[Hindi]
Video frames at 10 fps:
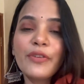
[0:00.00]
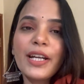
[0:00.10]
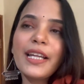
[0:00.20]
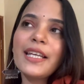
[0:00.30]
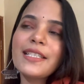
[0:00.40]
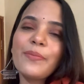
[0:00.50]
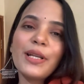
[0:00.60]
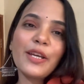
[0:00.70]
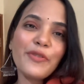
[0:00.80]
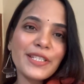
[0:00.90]
फ्रेंड आए सब
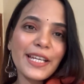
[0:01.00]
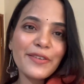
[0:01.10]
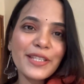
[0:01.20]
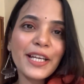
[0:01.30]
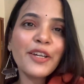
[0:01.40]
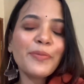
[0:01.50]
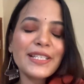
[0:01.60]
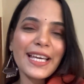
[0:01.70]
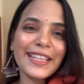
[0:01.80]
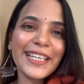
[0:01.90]
मिलकर फिर जाएंगे उसके घर और
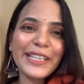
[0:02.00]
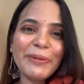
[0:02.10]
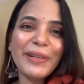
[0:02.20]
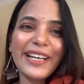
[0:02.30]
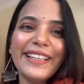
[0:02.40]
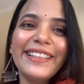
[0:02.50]
मचाती है धमाल